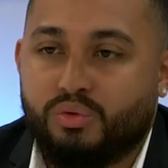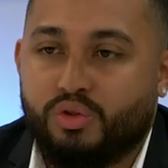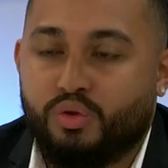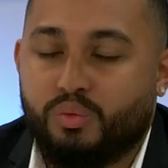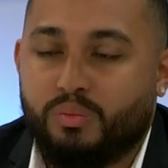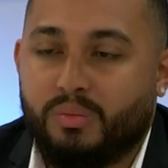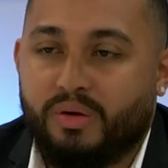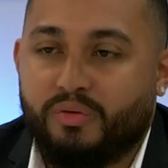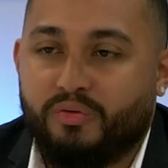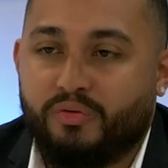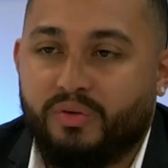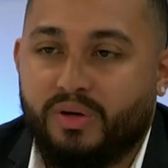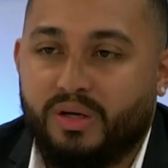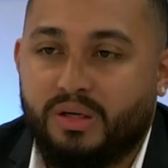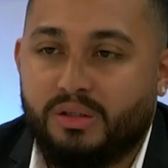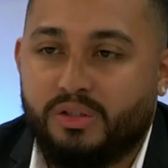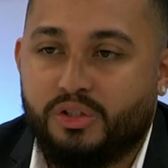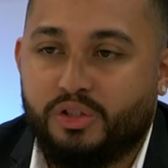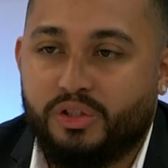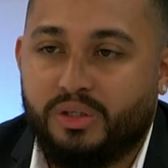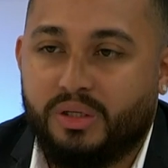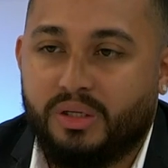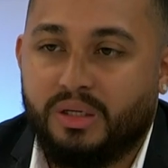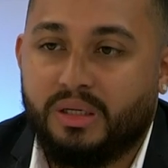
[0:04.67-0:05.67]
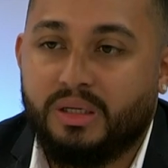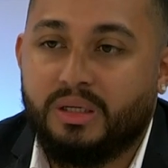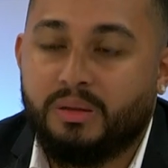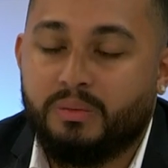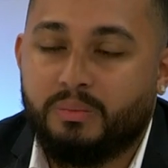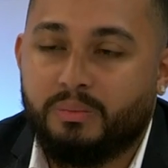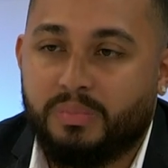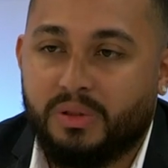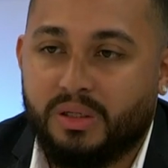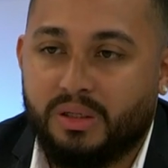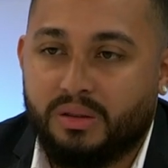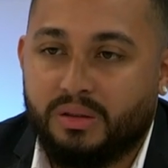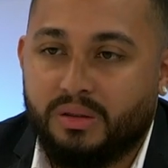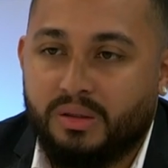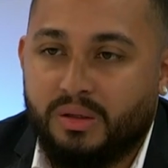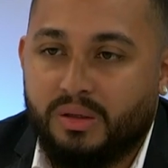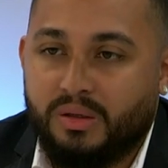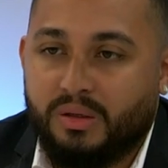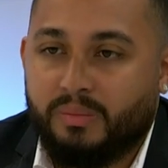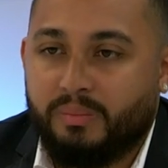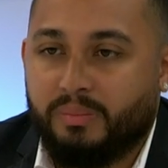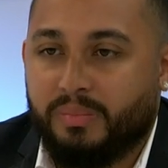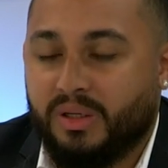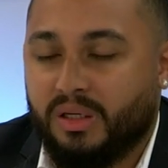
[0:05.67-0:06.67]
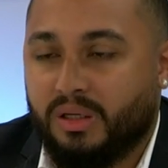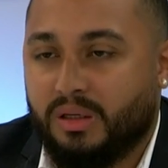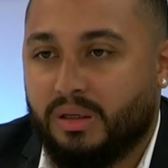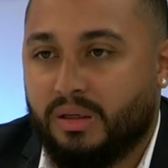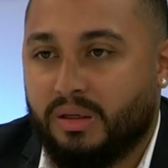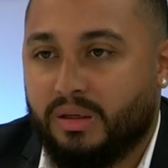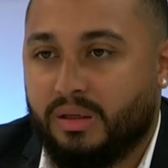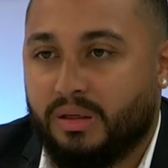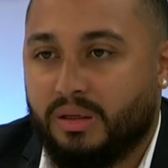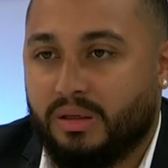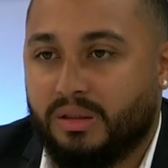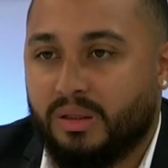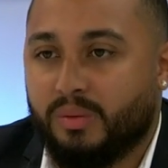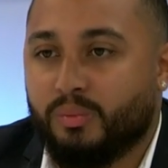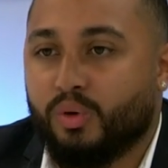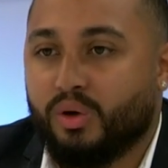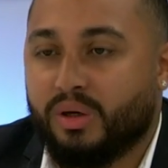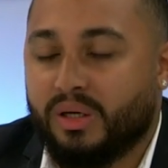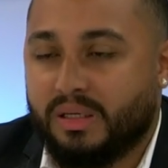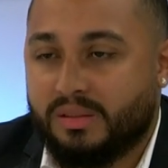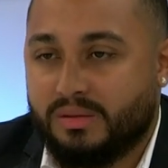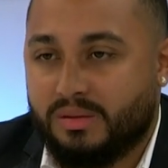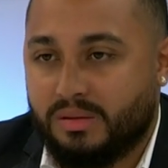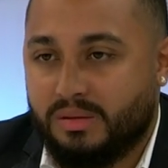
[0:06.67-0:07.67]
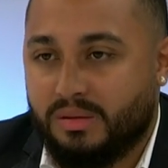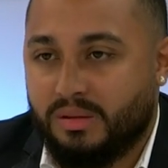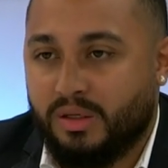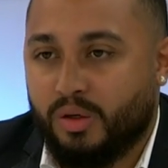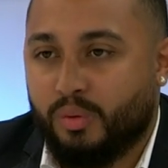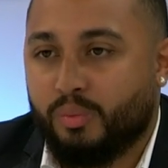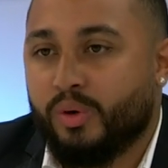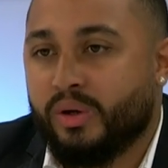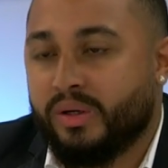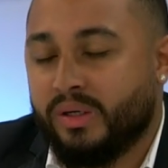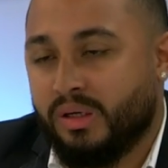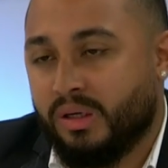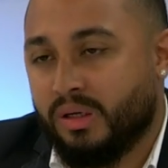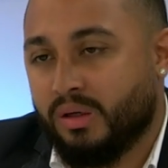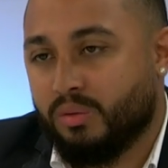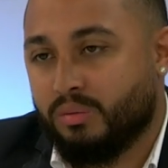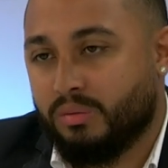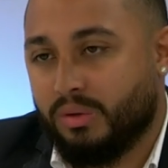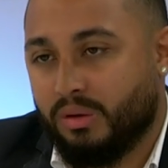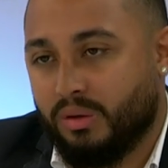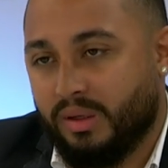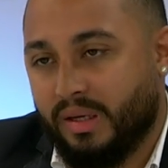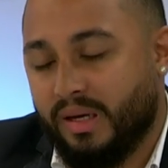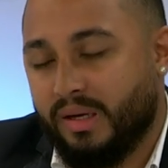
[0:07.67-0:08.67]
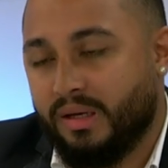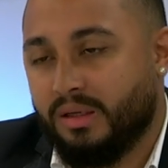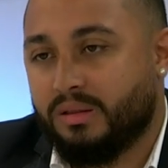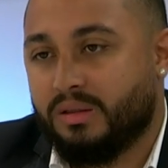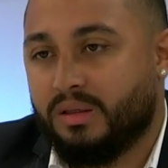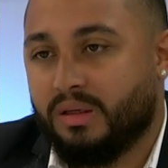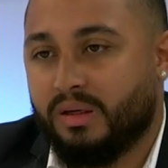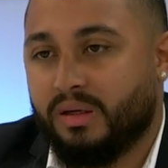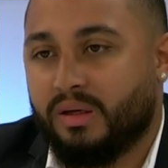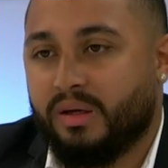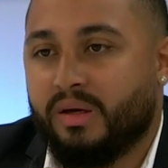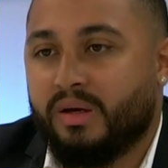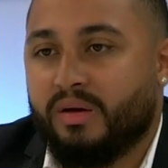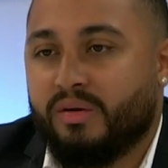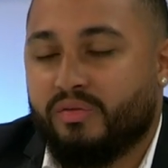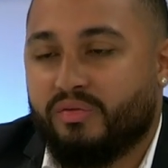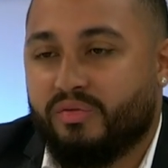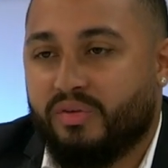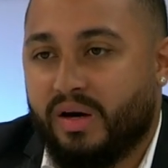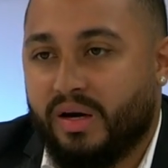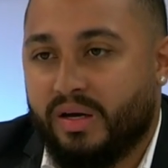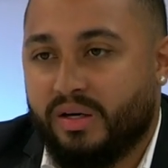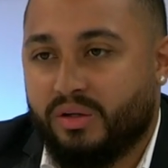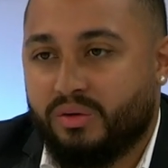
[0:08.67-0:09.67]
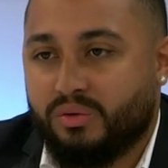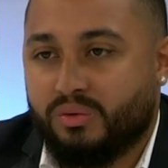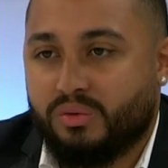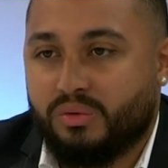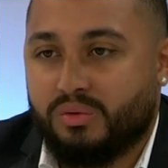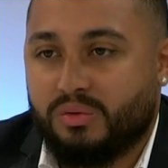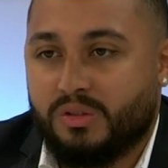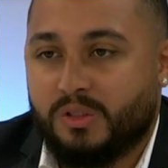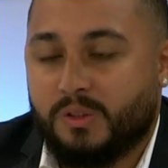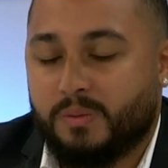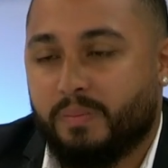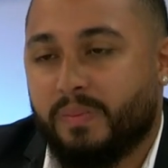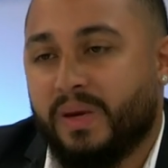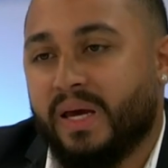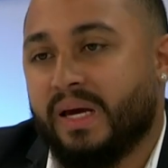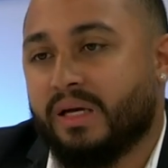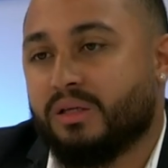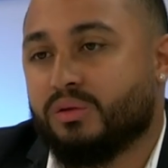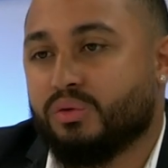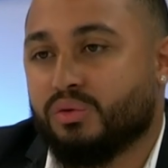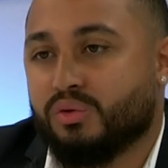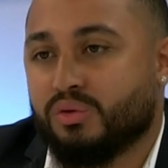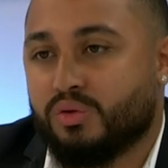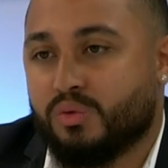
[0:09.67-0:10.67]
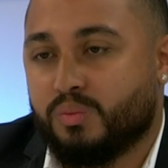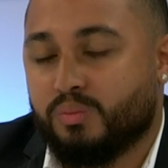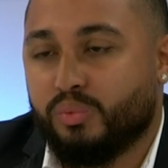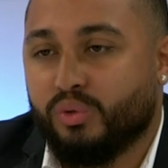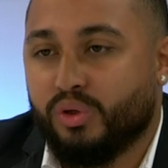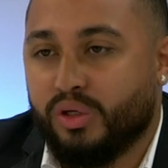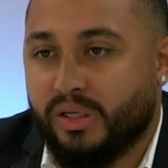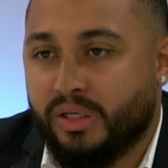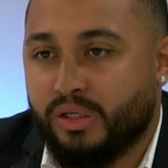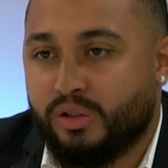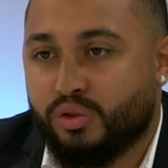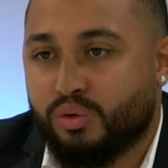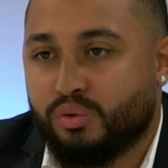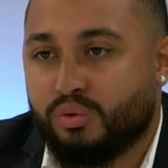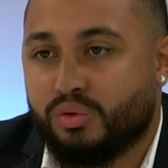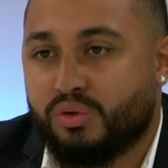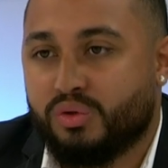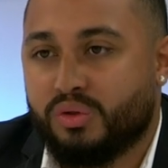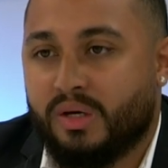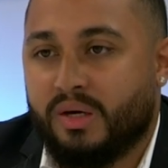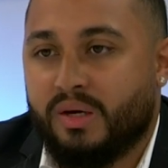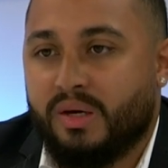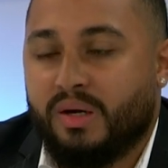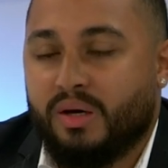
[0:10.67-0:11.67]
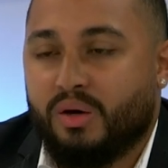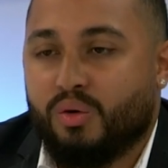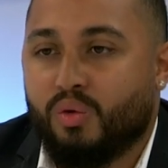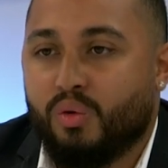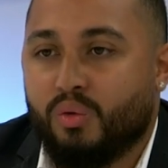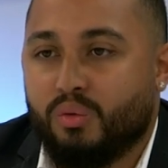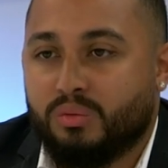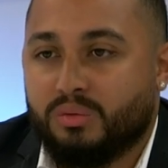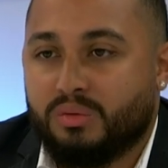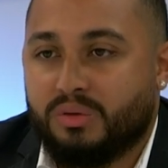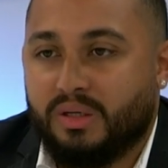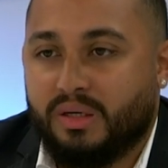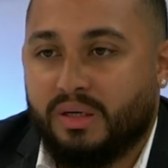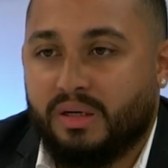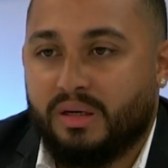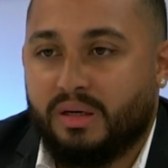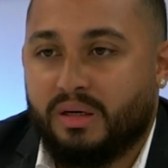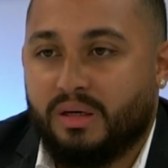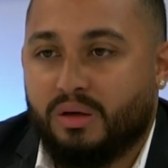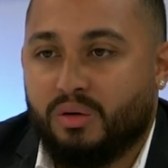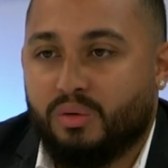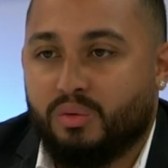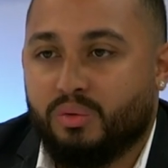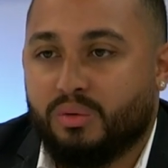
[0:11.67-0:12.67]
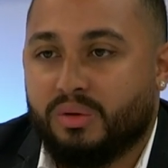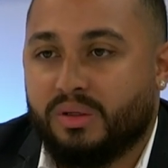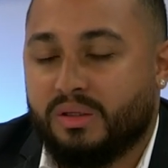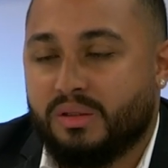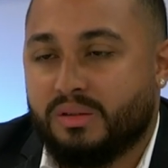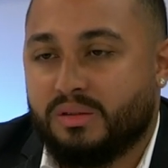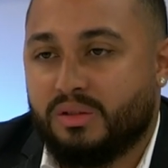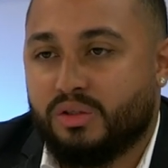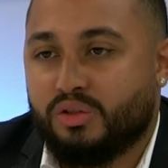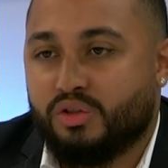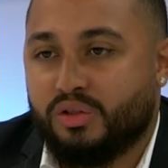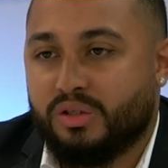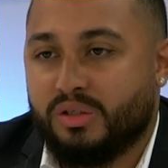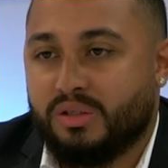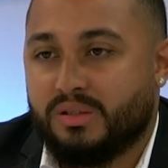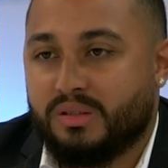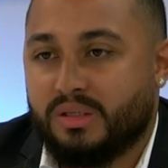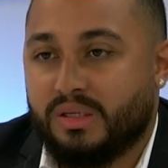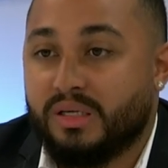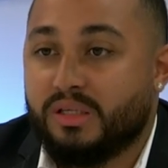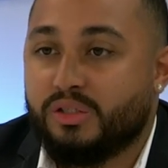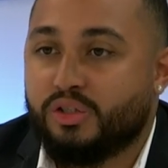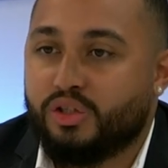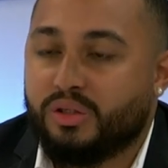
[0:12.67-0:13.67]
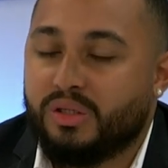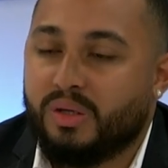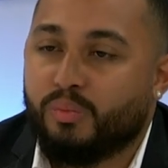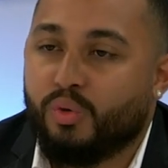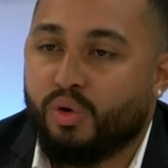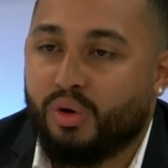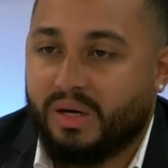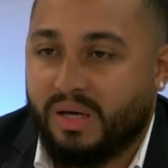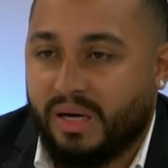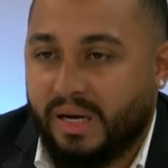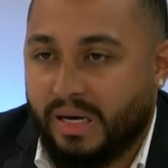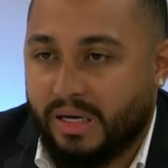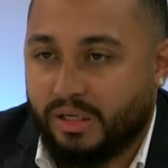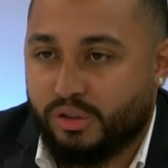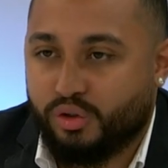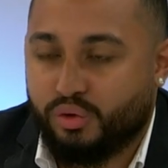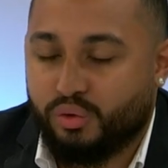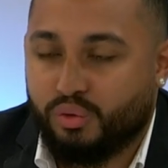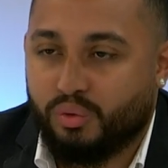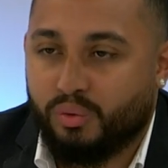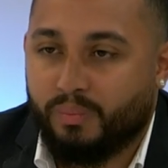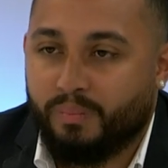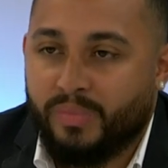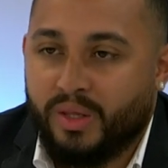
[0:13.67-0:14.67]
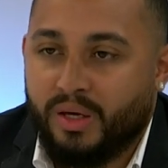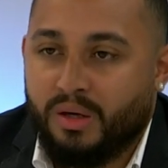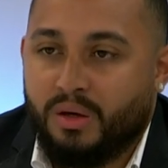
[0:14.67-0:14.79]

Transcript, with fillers: de uma frente ampla pela democracia, uma união entre vários espectros políticos contra o que se diz antidemocrático.